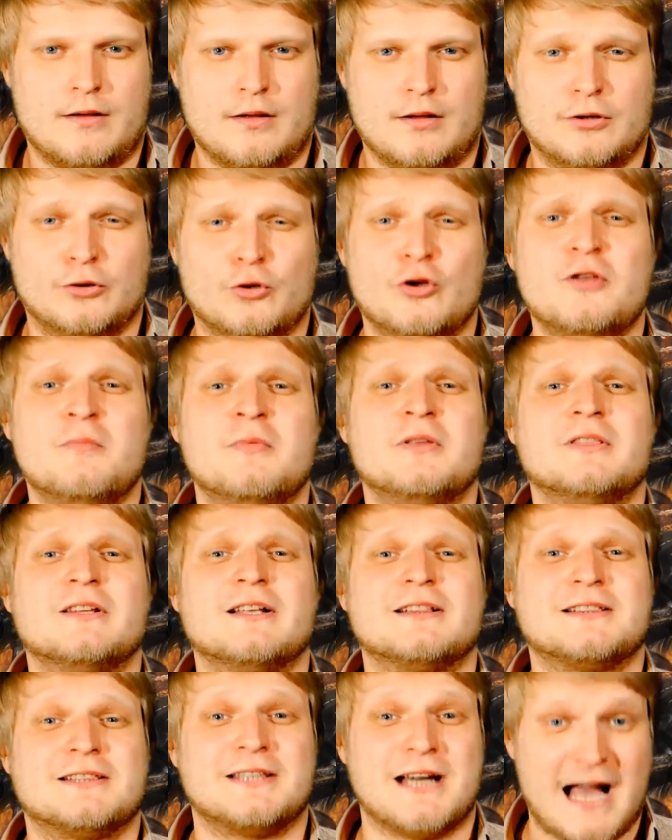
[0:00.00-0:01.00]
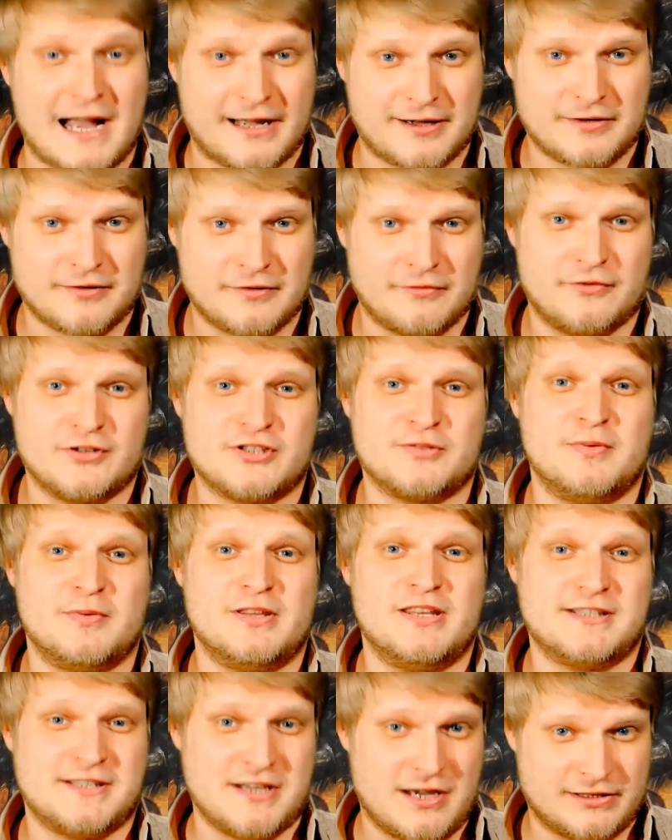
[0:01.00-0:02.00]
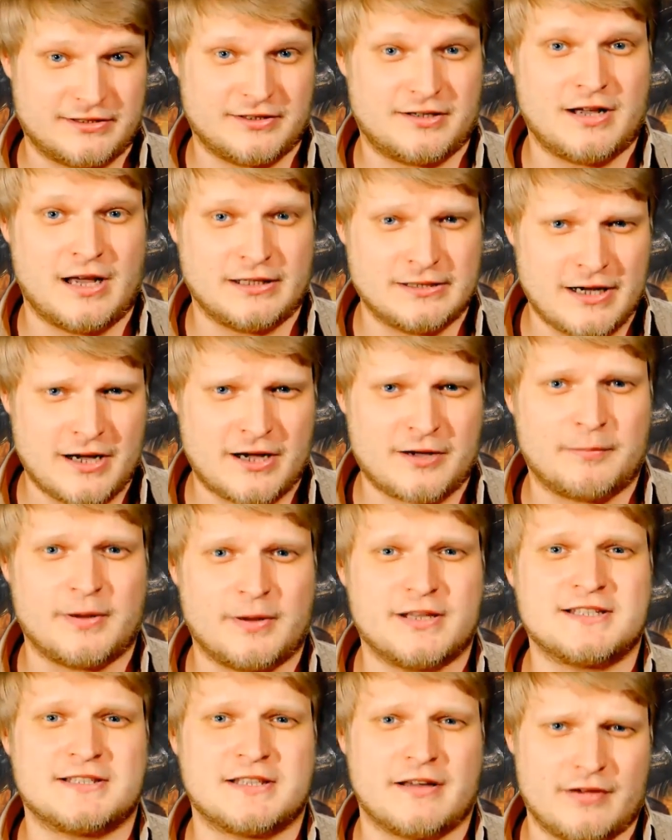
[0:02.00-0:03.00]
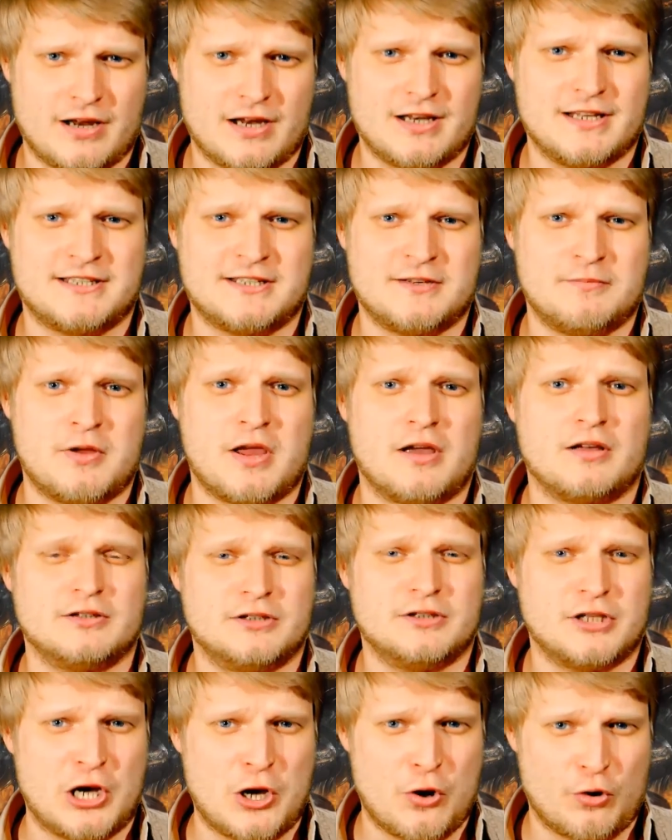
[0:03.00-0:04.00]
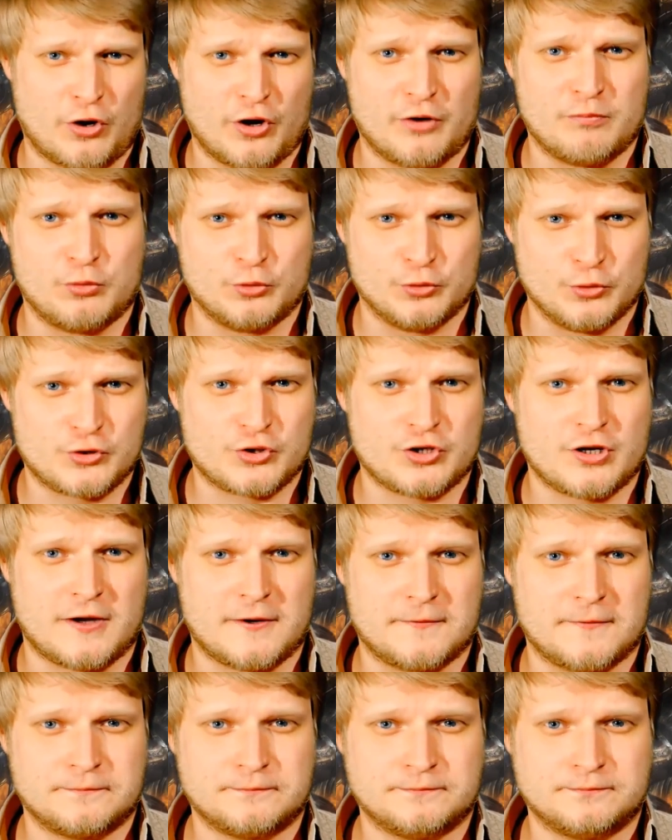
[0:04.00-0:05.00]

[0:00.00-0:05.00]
Но именно так в 80-х годах представляли себе далекое будущее –